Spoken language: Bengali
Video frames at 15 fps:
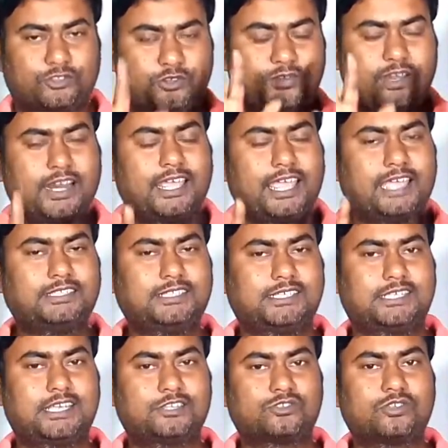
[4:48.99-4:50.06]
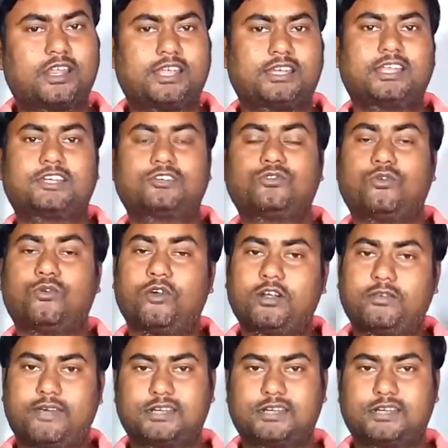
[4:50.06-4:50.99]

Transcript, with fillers: তো ফ্রেন্ড এই যে সেন্সর এটা একটু ওল্ড